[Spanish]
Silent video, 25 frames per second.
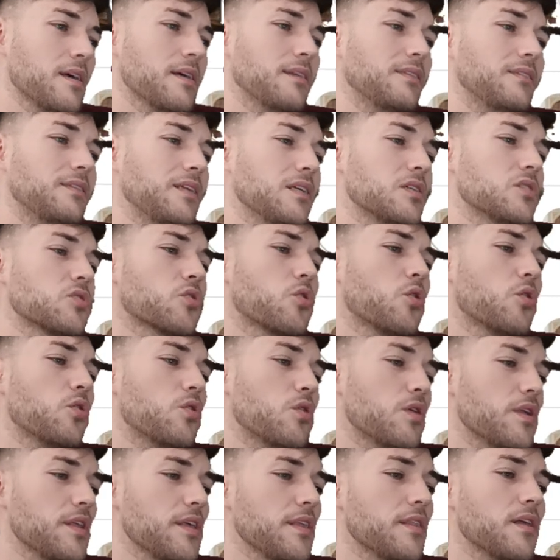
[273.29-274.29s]

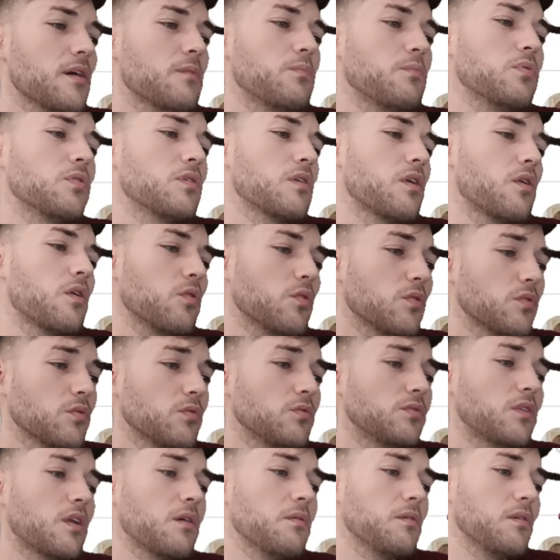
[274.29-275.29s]
descolorida por la luz
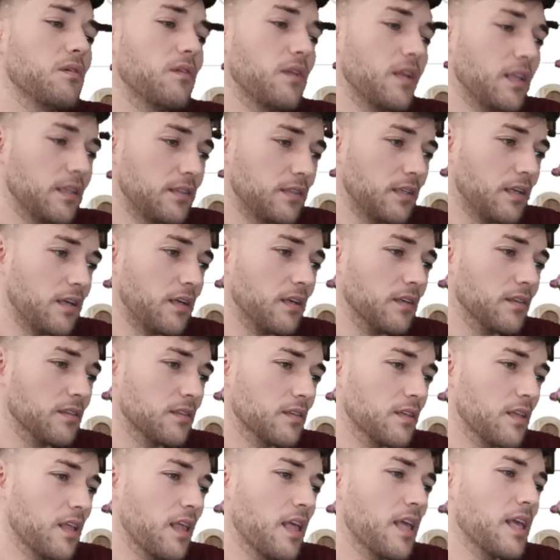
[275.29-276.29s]
ultravioleta
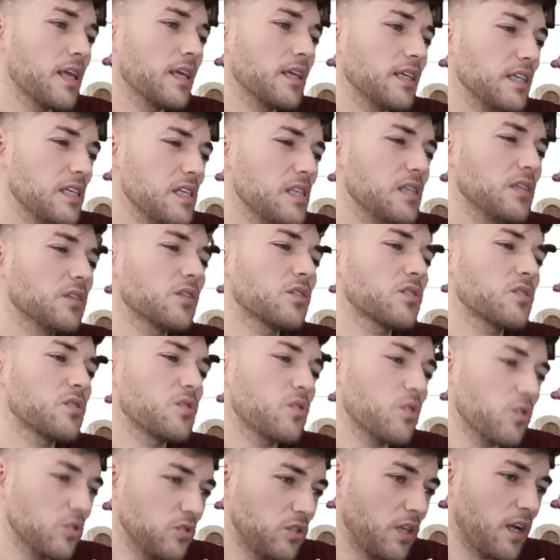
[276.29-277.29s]
y
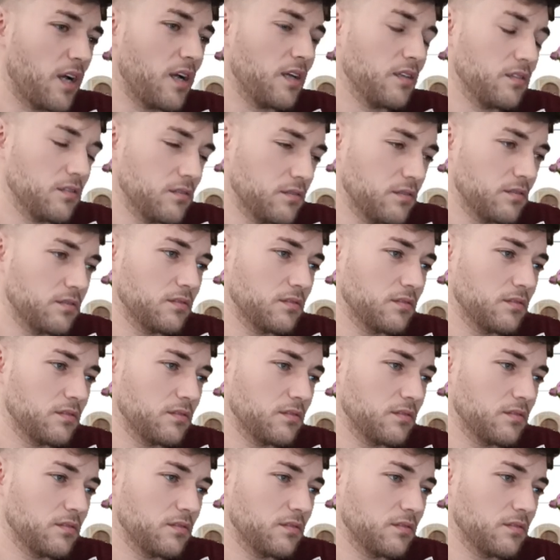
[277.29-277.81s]
rota